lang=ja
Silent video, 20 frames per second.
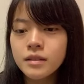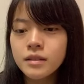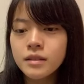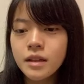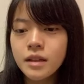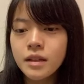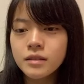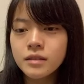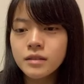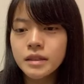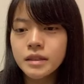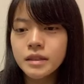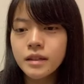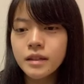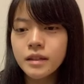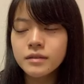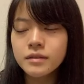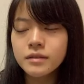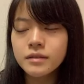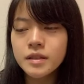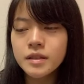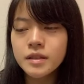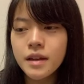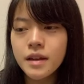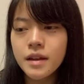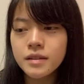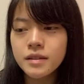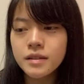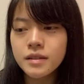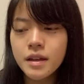ね芋けんぴ食べた
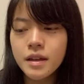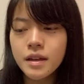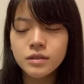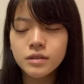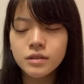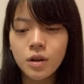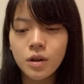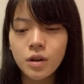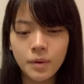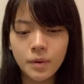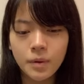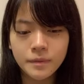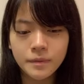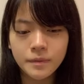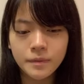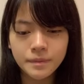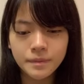くなるわほんま